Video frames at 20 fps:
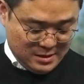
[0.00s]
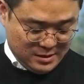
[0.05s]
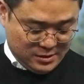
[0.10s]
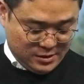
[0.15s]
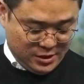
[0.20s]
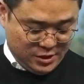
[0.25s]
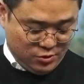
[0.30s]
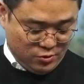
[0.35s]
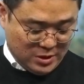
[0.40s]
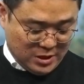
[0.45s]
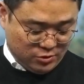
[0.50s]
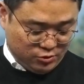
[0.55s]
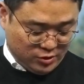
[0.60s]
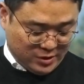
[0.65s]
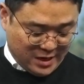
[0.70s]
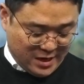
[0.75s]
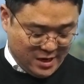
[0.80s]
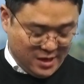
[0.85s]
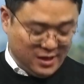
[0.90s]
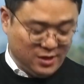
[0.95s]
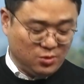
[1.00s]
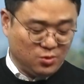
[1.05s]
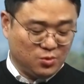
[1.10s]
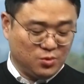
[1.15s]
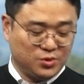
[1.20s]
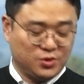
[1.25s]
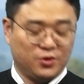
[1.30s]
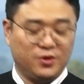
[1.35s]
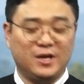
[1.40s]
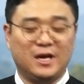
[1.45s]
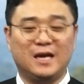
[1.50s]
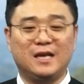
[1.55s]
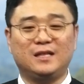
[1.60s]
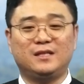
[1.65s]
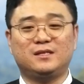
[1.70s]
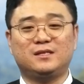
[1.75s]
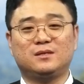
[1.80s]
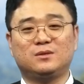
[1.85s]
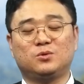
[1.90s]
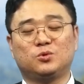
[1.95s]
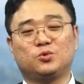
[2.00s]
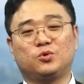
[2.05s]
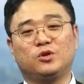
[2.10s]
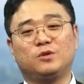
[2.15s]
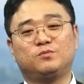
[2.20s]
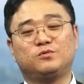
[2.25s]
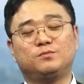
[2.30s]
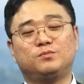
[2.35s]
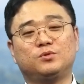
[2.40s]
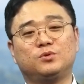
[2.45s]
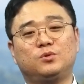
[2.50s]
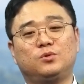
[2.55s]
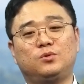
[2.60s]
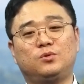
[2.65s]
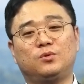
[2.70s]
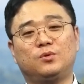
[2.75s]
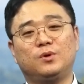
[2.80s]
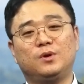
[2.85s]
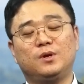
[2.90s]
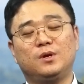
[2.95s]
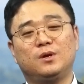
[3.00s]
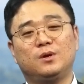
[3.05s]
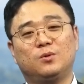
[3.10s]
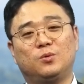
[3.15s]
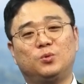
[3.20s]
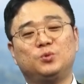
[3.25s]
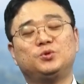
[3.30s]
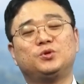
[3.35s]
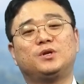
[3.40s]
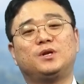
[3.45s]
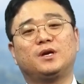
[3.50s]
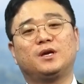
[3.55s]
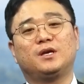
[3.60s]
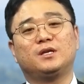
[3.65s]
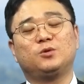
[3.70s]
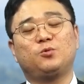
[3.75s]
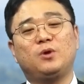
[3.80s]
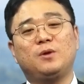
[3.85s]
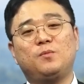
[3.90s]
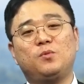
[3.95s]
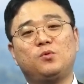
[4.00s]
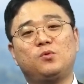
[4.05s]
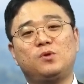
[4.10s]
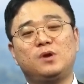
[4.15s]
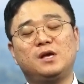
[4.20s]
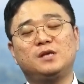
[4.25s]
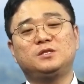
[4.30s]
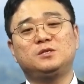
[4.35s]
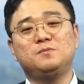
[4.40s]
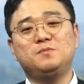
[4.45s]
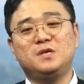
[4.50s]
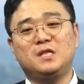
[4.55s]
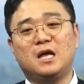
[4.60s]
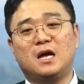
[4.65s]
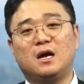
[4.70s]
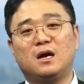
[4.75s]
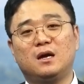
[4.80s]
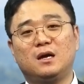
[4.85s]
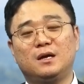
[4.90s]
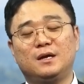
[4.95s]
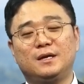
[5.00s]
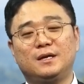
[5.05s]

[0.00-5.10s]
그 이후로 아주 다행히도 저희 아이들 또 저희 부부도 온전하게 이제 회복을 했습니다.